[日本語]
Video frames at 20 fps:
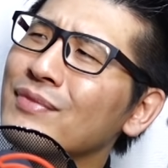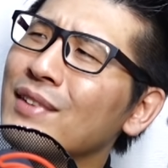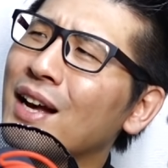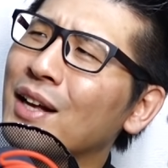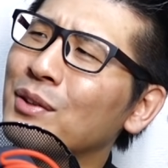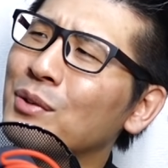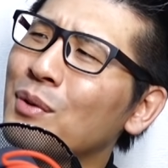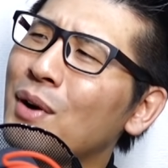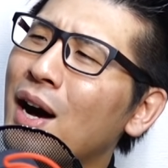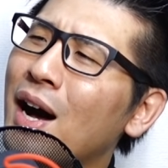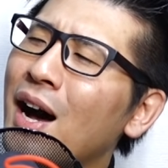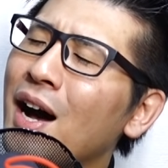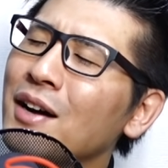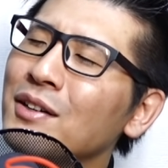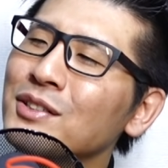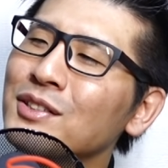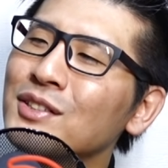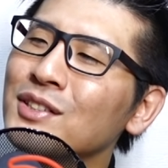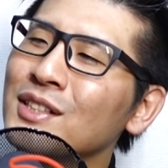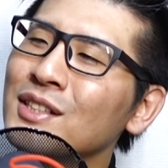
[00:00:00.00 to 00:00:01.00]
あとは
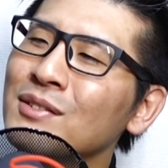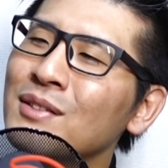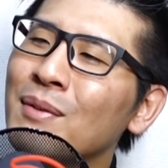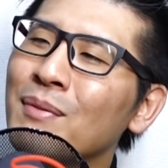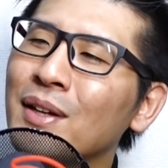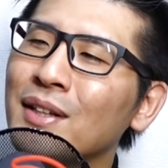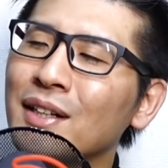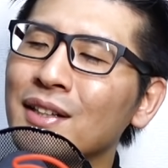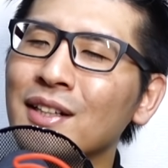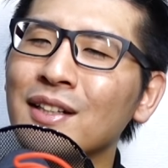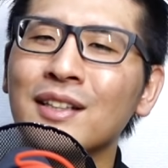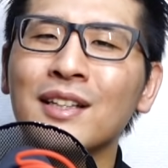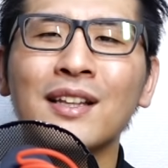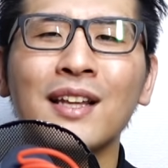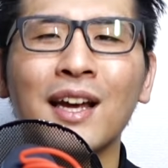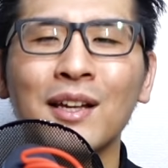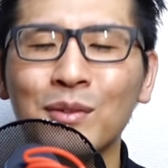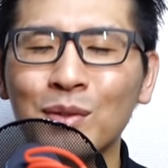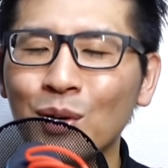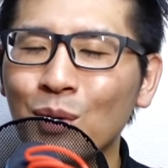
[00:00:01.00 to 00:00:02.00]
R3 はまだ出て
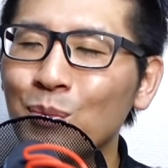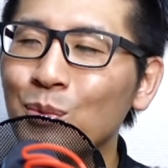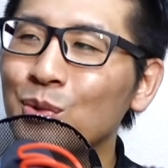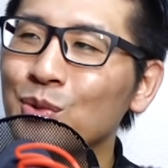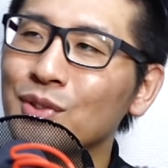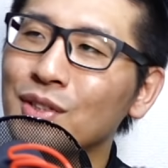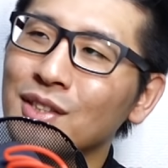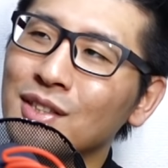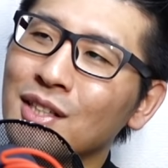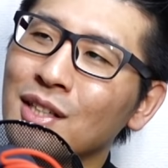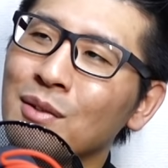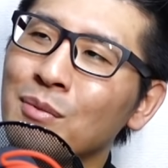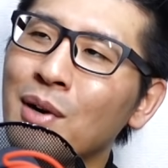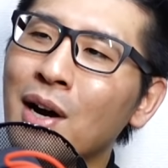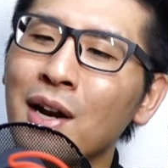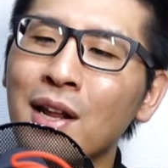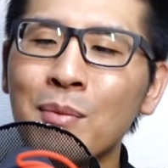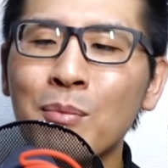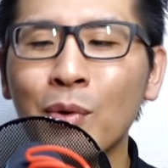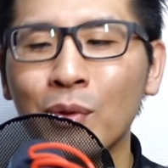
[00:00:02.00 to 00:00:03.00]
ないとは思うんですけど
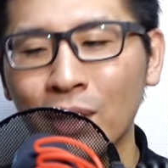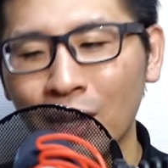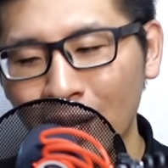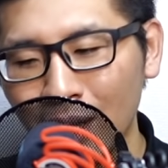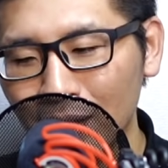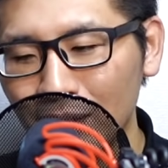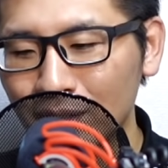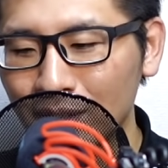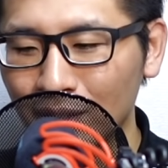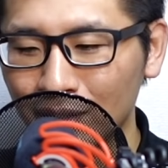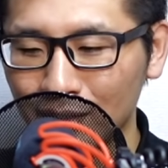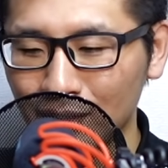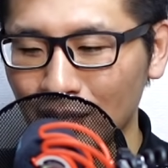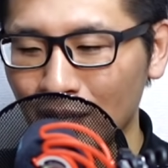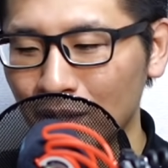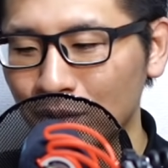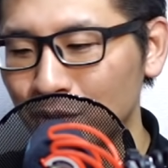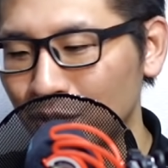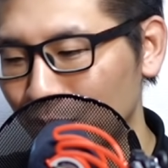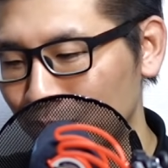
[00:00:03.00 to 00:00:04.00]
も、あれもね
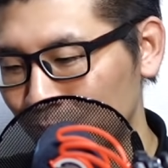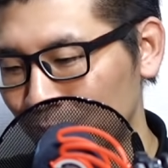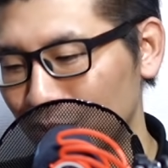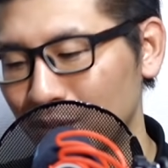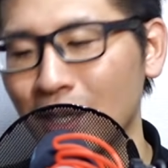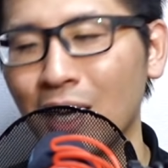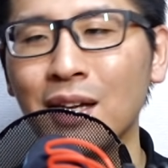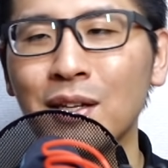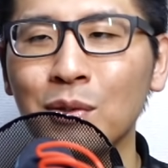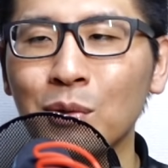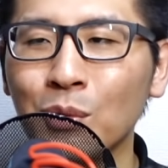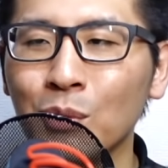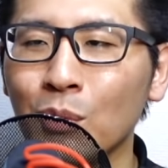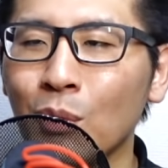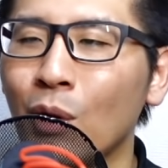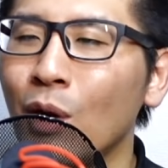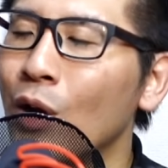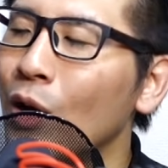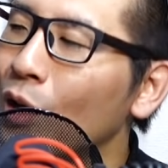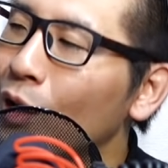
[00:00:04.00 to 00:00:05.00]
縦グリップ採用、
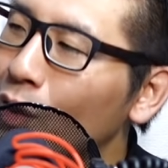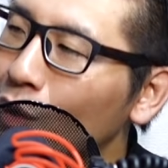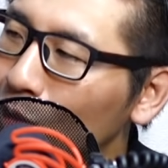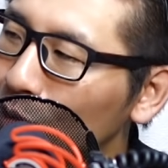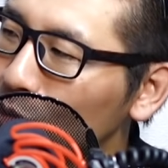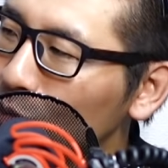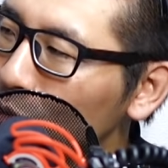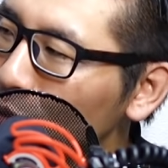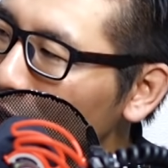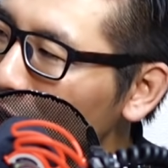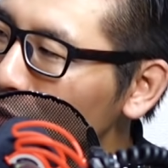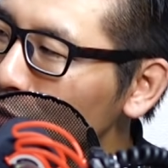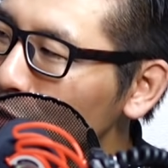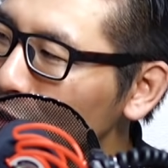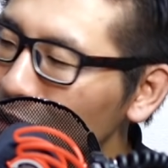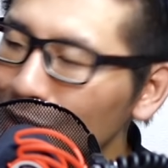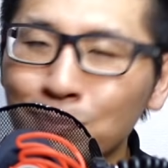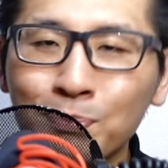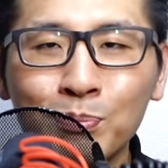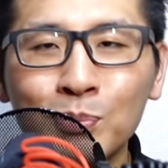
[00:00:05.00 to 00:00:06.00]

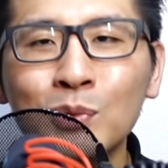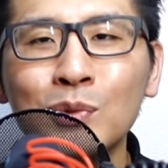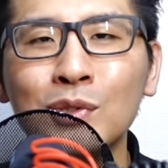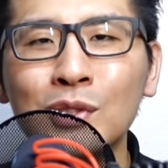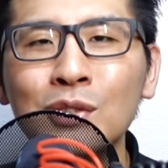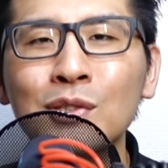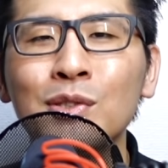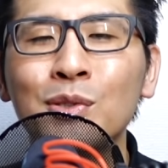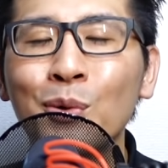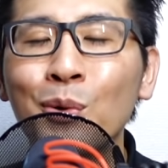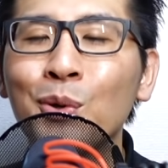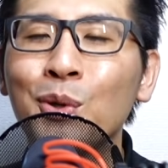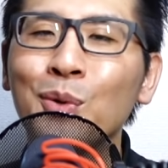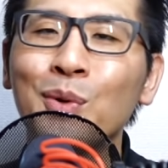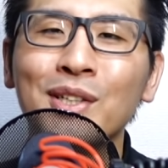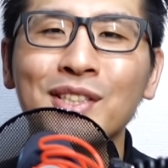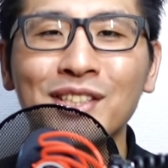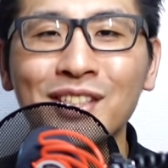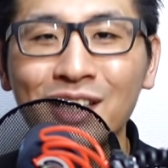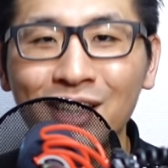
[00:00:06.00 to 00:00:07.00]
フラグシップっていう表記
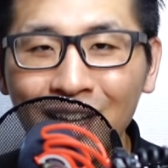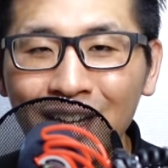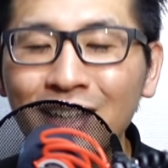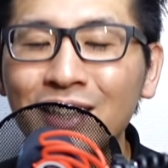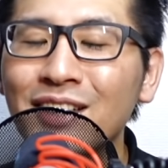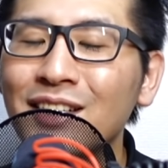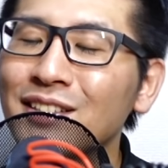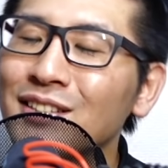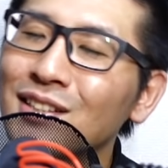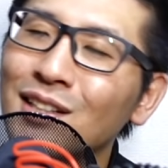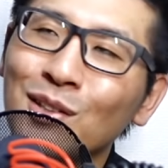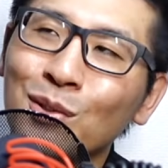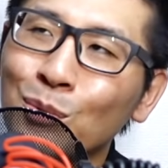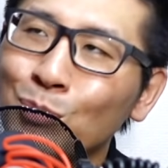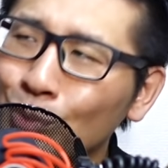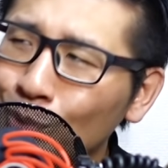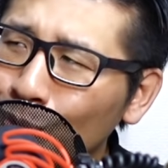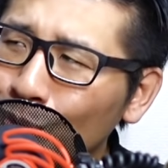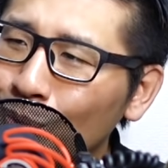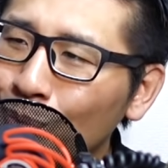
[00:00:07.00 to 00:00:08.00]
はしてないんですけど
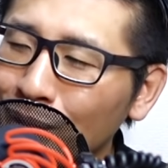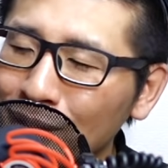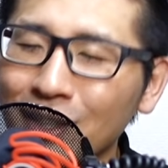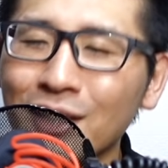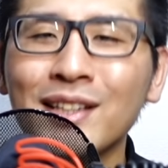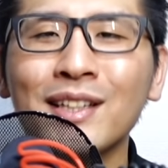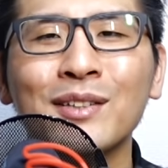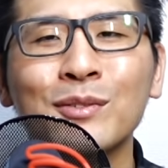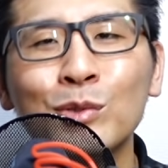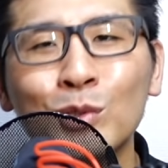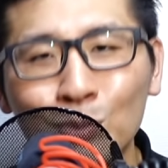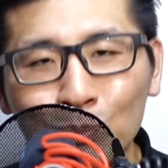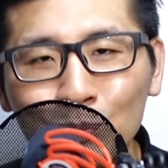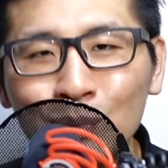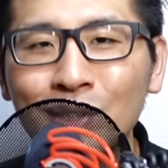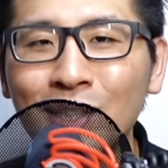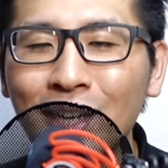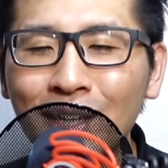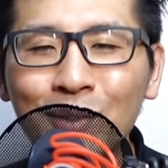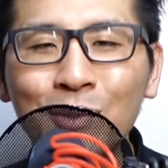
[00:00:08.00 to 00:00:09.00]
も、縦
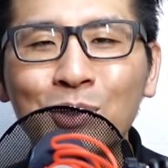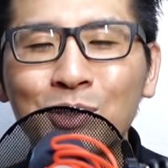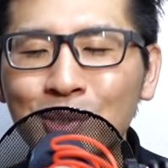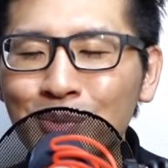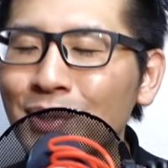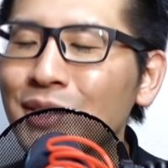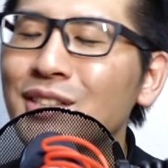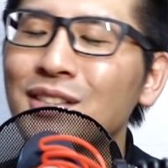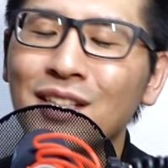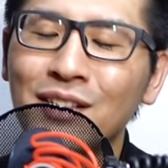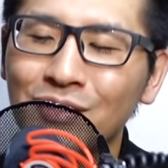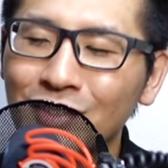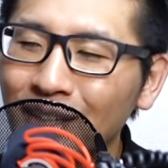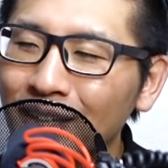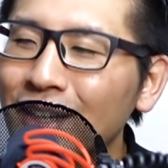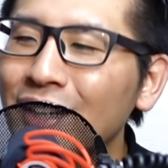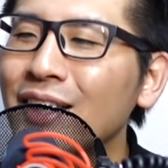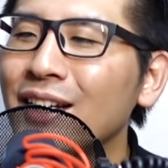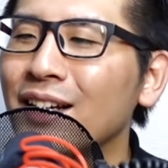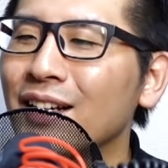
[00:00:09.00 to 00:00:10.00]
グリップ採用しましたよね。